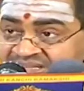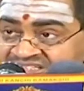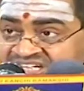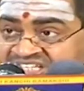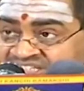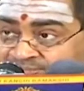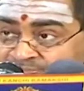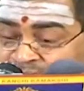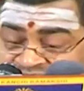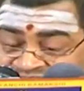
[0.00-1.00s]
ప్రత్యక్షం
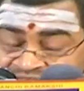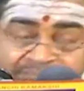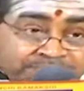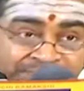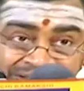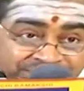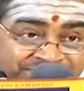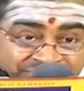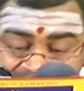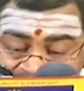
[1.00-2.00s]
మోక్షదం పరం
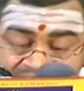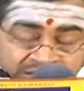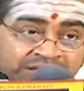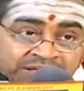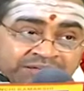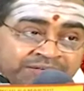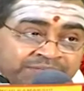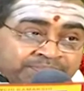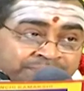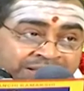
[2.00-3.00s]

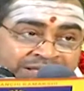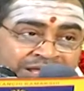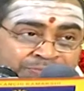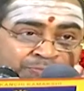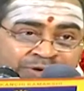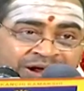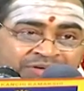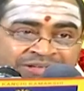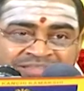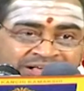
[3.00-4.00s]
మన ఏ
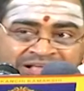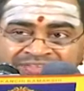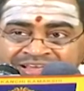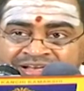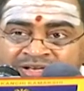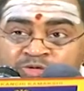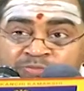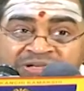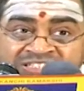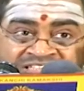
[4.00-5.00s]
పురాణం అర్థం కావాలన్నా
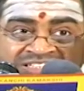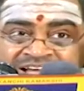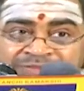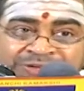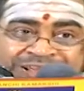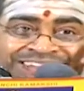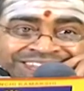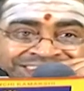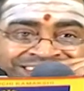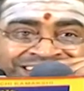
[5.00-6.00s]
ఉపనిషత్ జ్ఞానం ఉండాలి
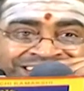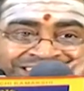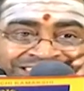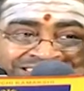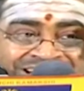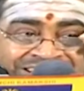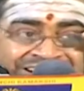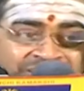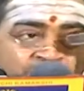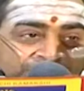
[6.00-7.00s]

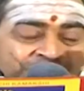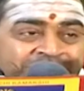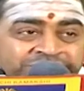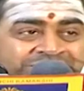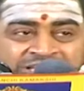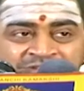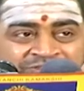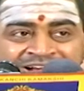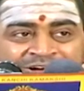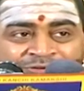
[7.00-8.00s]
సాధారణంగా ఉపనిషత్తులు చదివిన
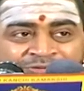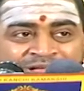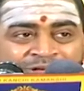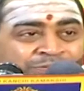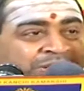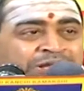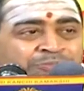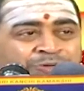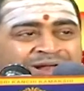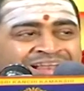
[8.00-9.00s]
వాళ్ళు అంటూ ఉంటారు ఈ
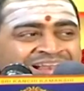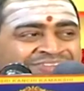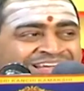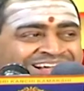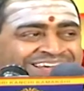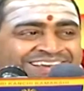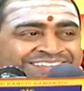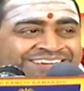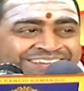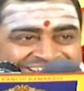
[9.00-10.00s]
పురాణాలు ఇవి
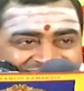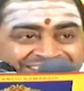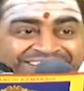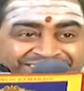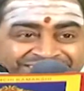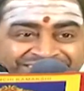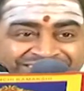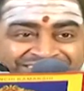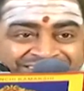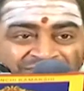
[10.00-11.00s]
అక్కర్లేదండి అని
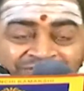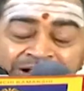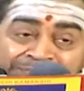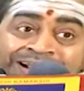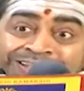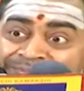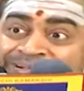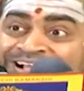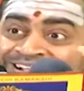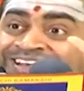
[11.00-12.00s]
వాళ్ళ మాటలు
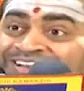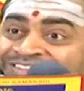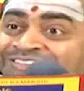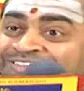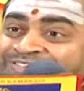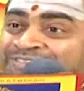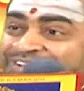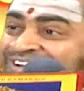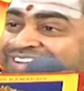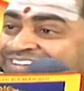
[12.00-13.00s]
మనకు అక్కర్లేదని
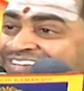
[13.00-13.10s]
తెలుసుకోండి ఇక్కడ